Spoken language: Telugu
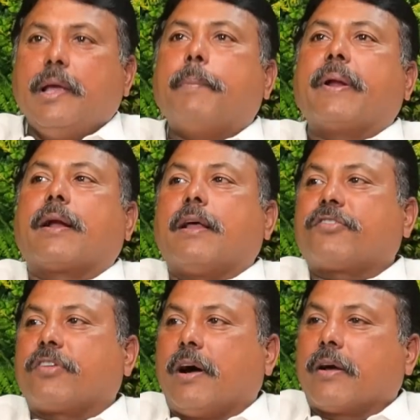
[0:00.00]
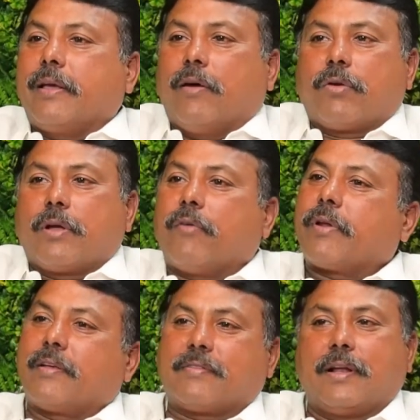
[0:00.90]
ఇప్పుడు ఇక్కడ షాక్ ఎవరు
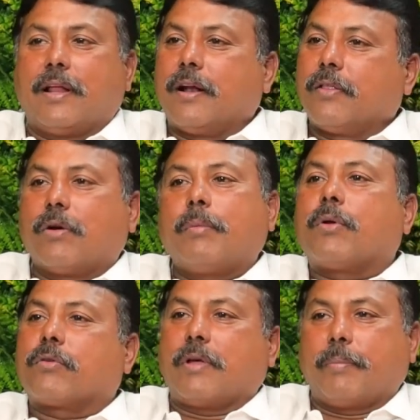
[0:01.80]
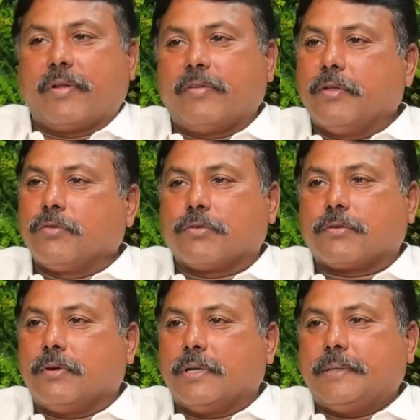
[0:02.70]
ఎవరికి ఇస్తున్నారనేది కూడా మనం ఒకసారి పరిశీలన
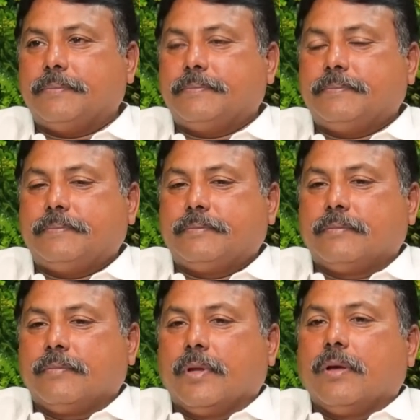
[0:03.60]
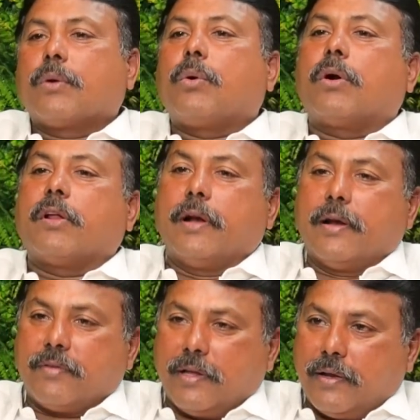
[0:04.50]
చూసుకోవాలి
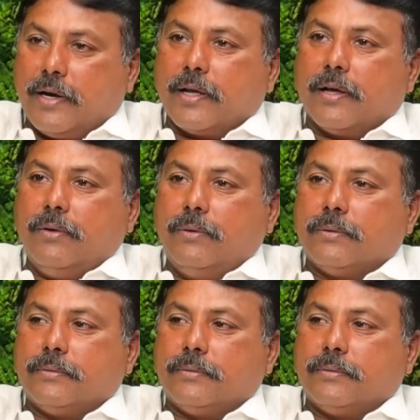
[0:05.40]
కోటారెడ్డి శ్రీధర్ రెడ్డి గారు